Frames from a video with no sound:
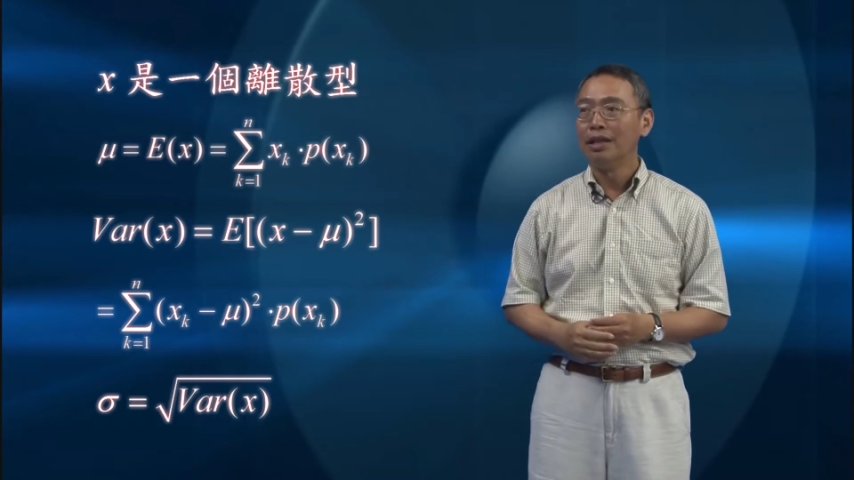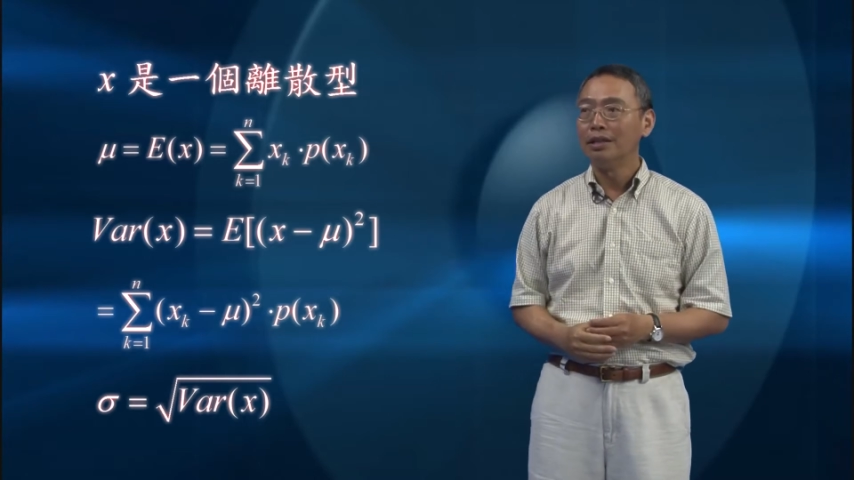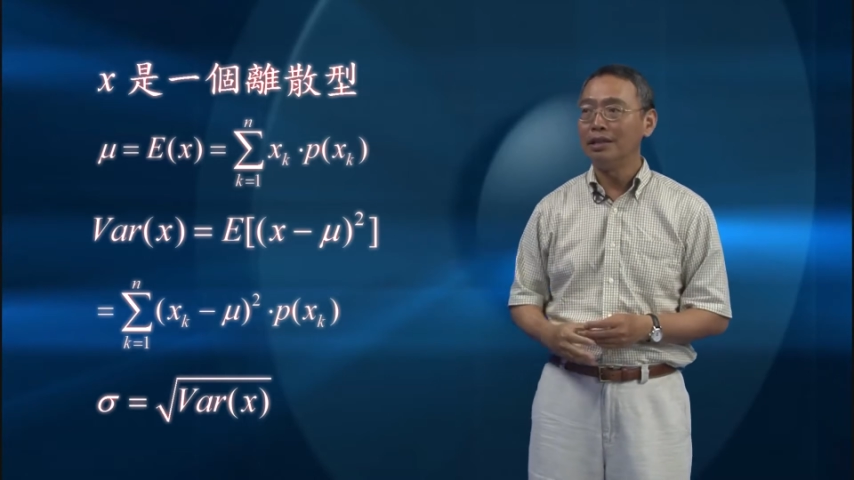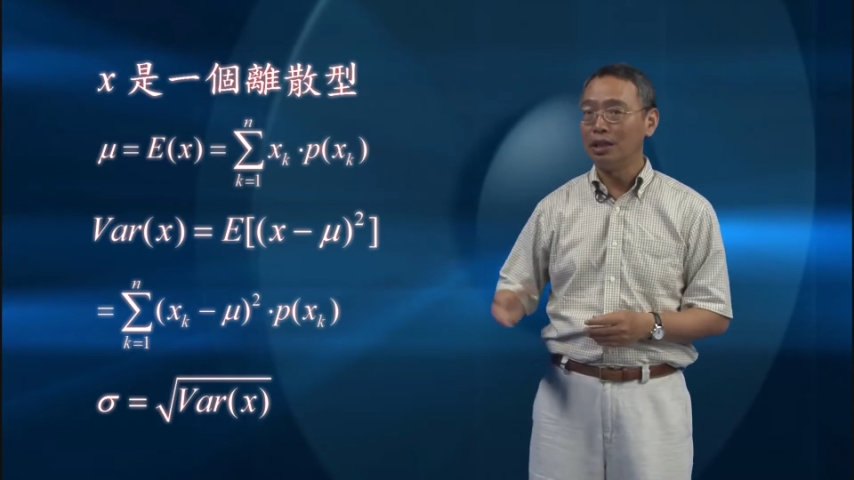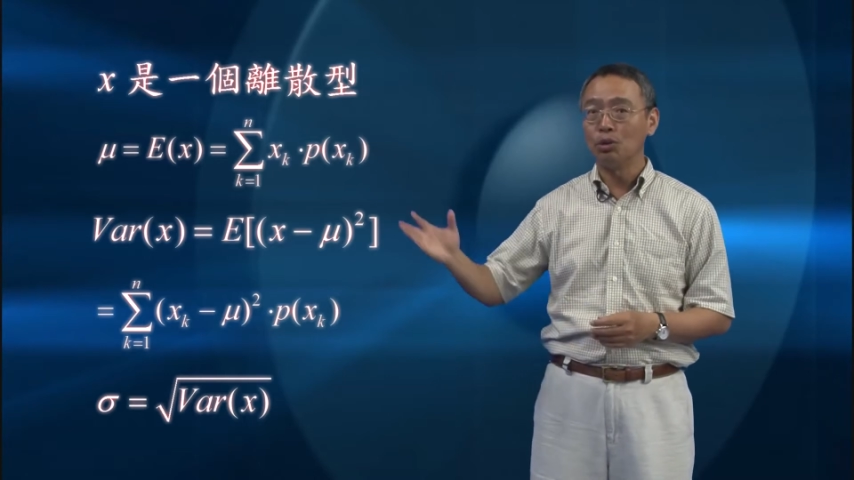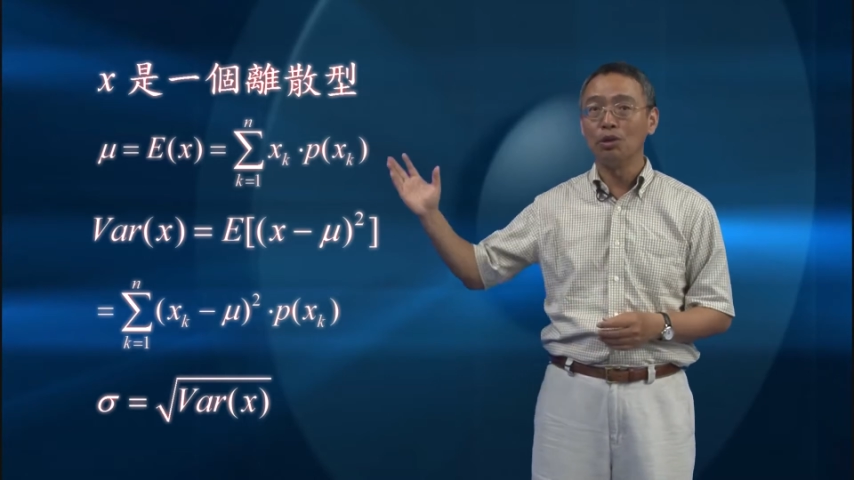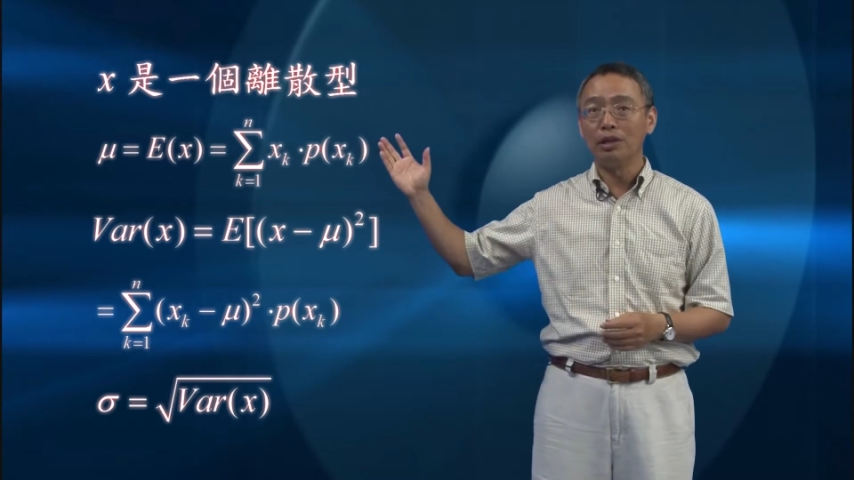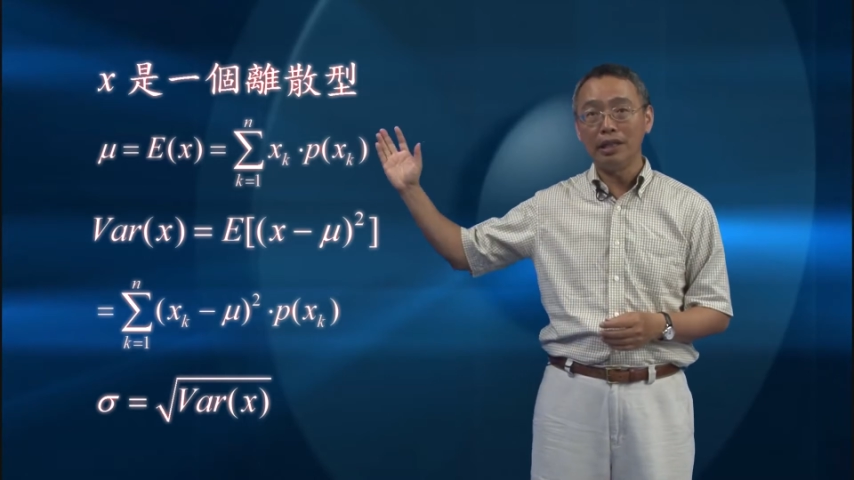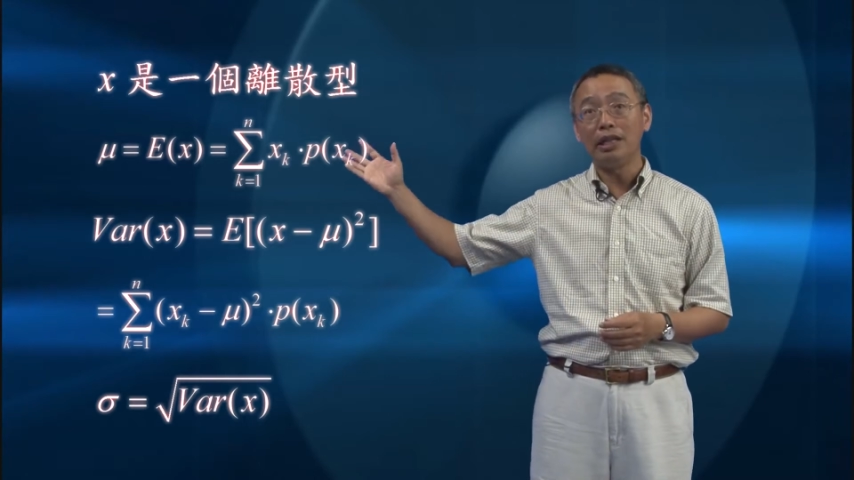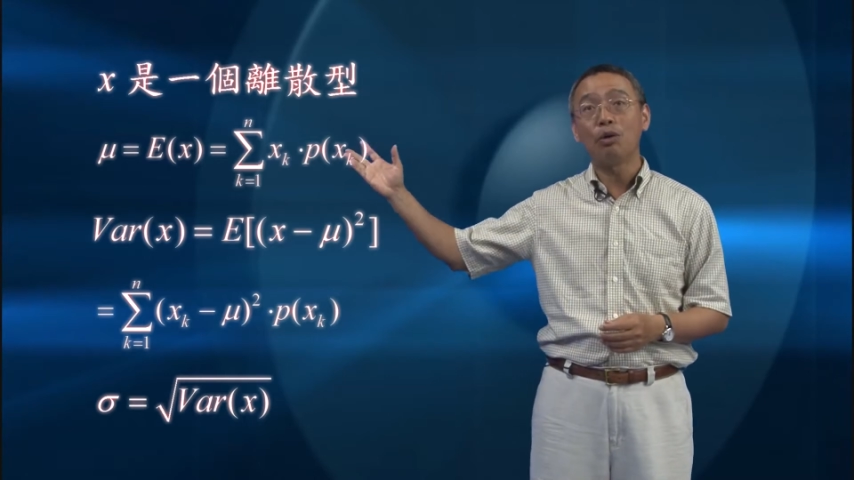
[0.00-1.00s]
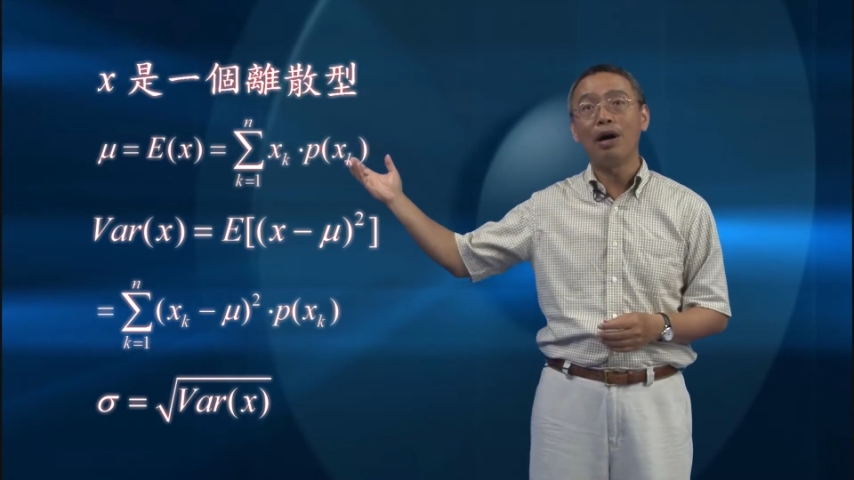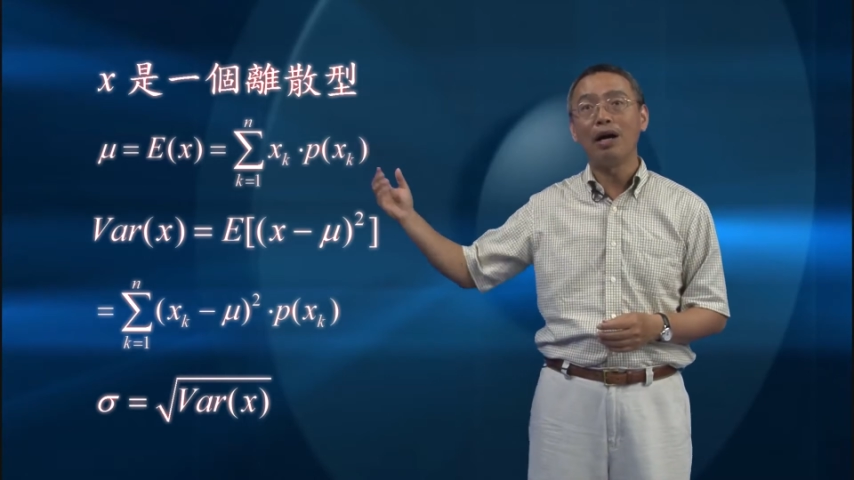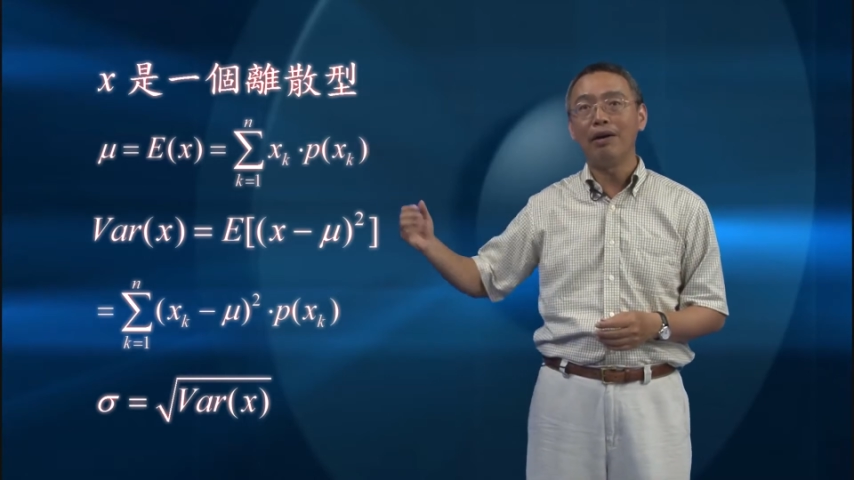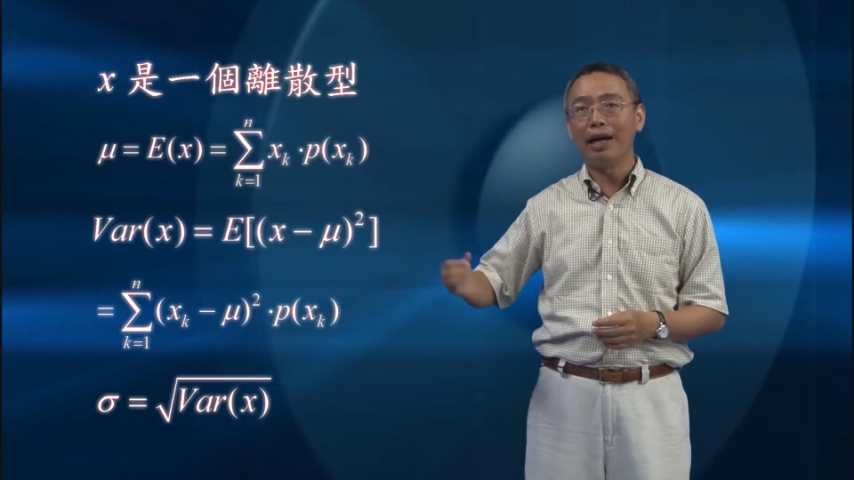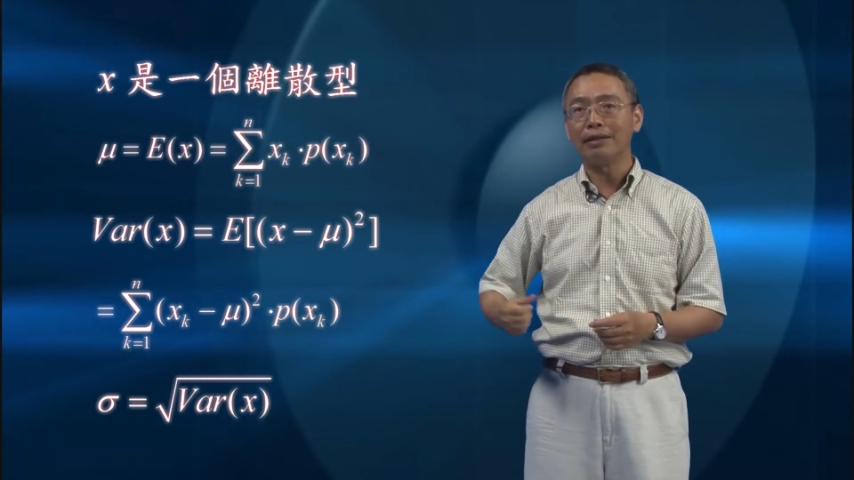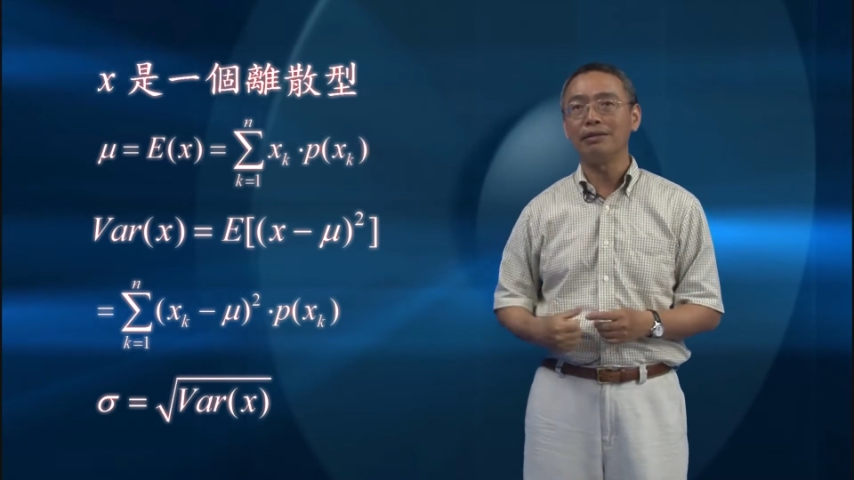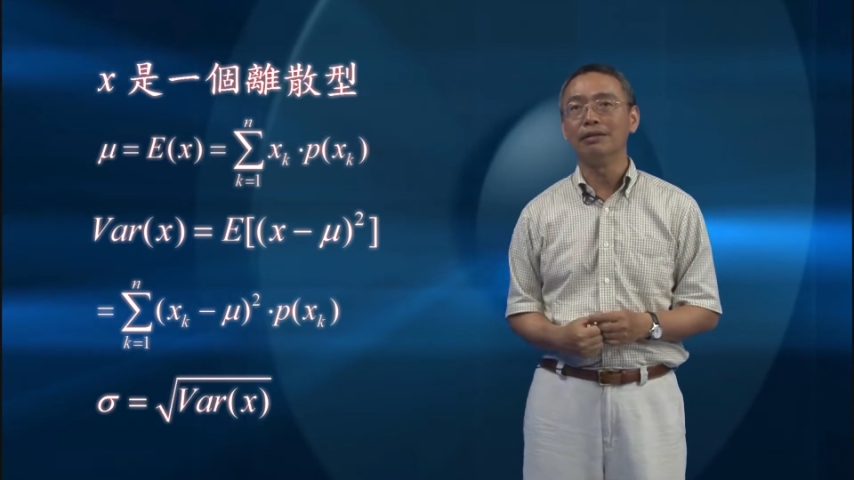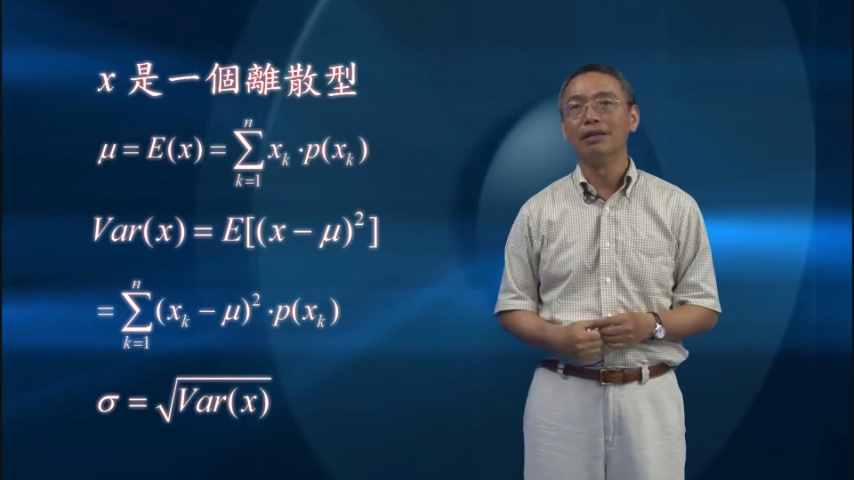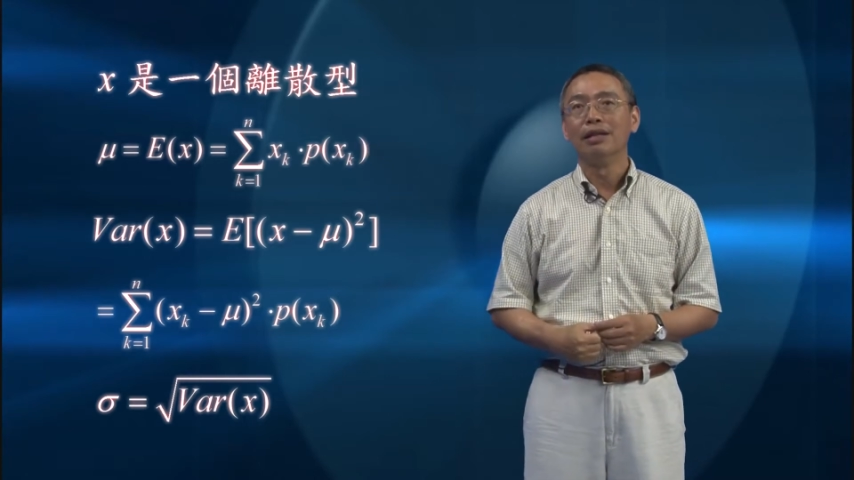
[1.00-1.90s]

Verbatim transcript: 写作一挂号 x，